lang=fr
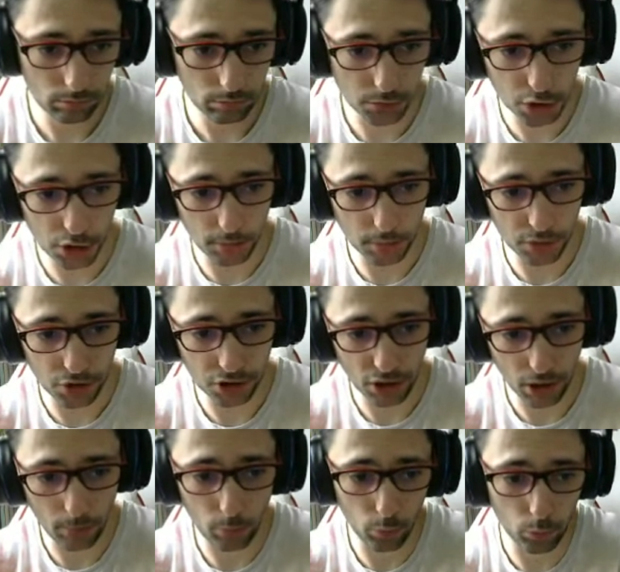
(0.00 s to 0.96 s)
Petit à petit,
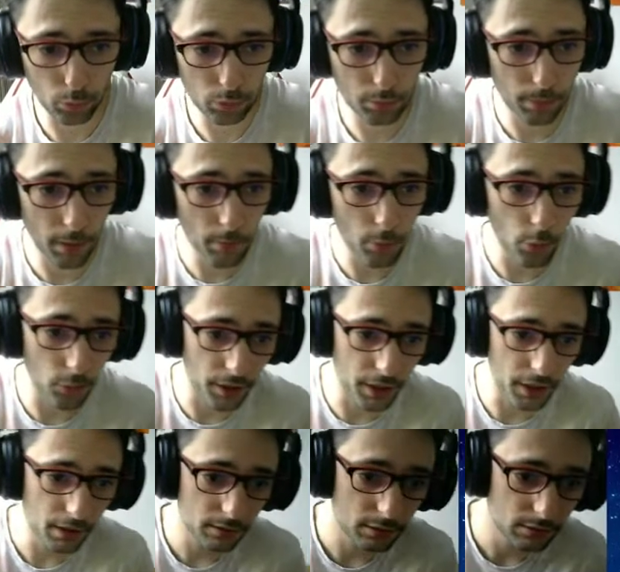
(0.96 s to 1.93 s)
ça monte. Pas
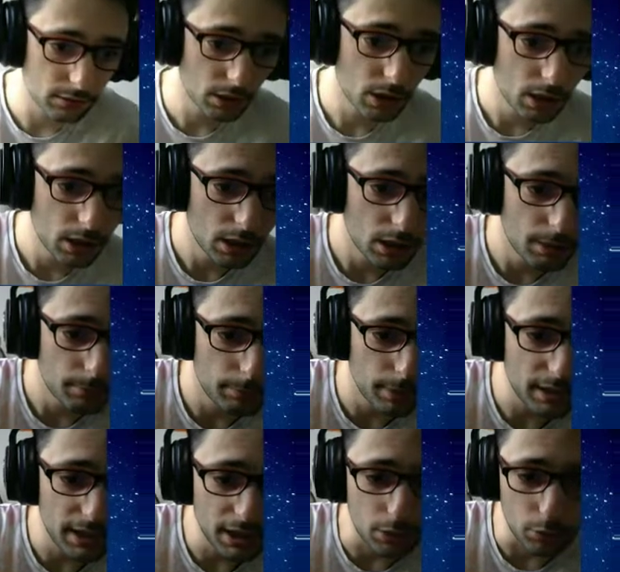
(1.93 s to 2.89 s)
mauvais. Pas
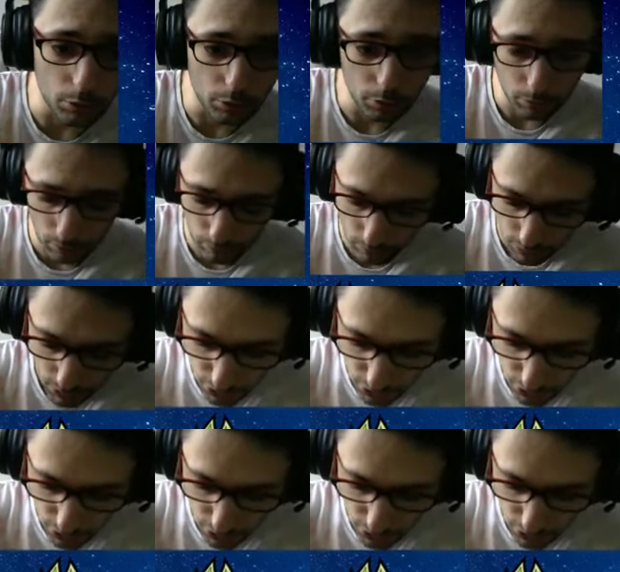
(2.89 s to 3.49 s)
dégueu. Il